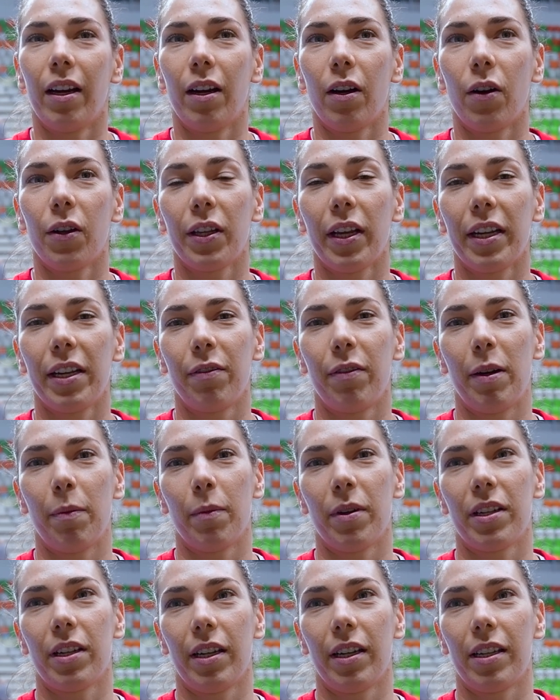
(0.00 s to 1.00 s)
Od Danii
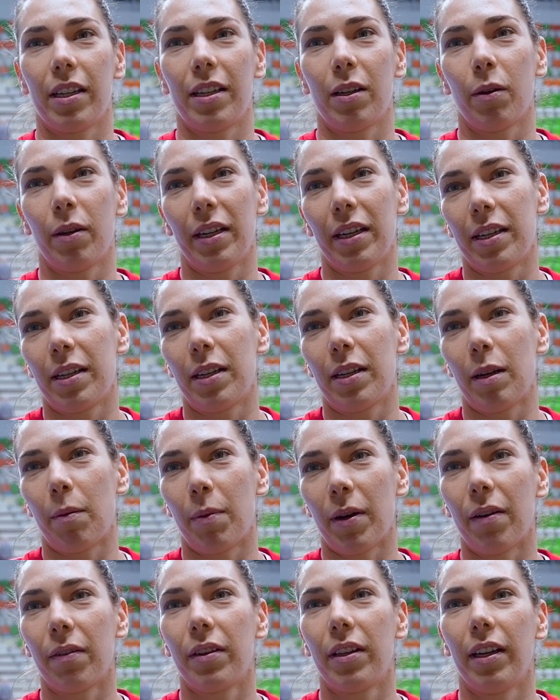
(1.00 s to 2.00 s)
wiemy, że jest
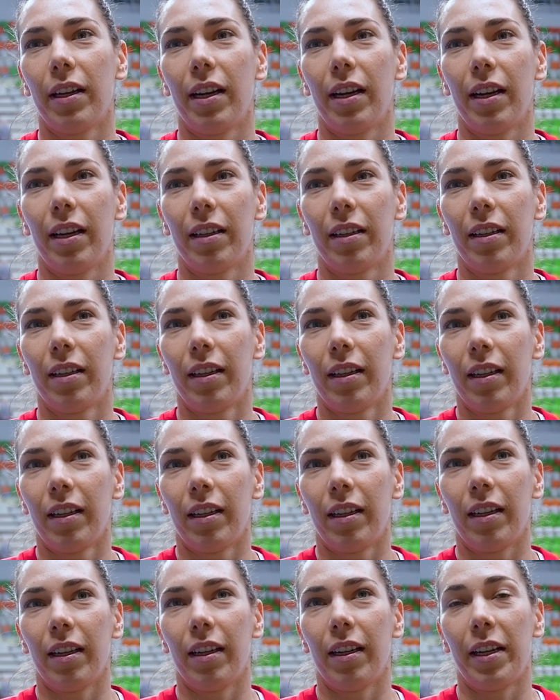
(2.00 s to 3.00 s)
naprawdę,
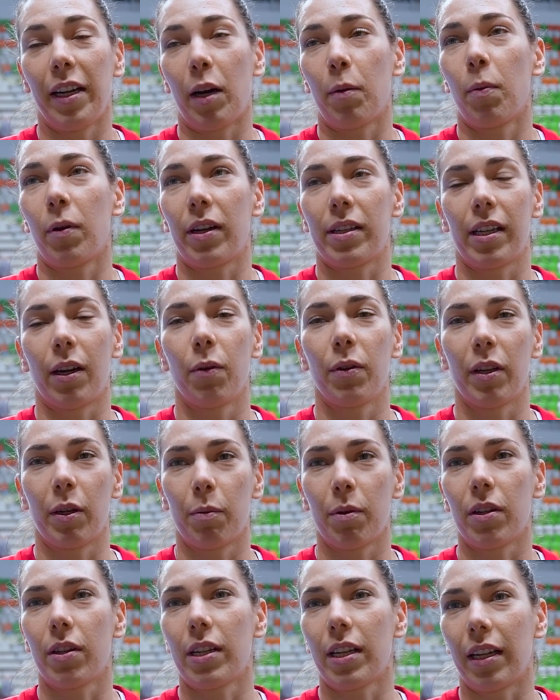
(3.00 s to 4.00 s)
jak pokazały też
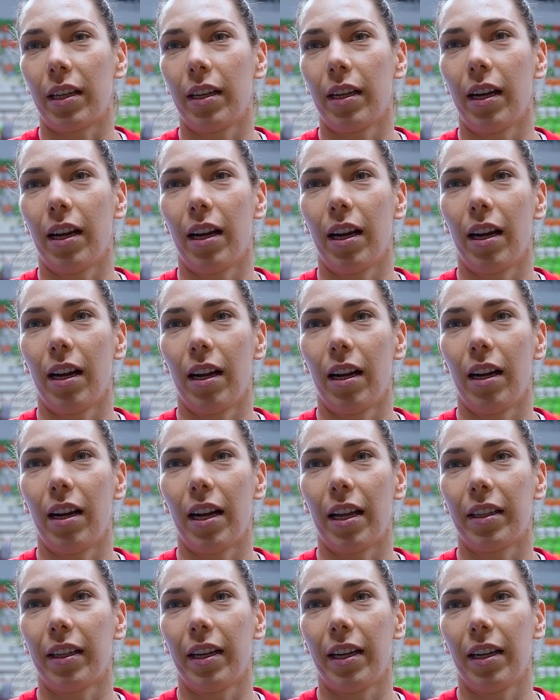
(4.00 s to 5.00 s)
przez ostatnie
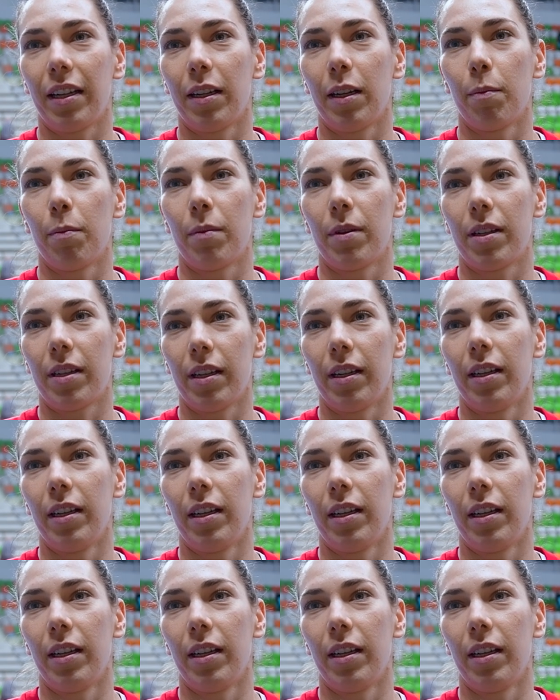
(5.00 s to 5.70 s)
lata, jednym z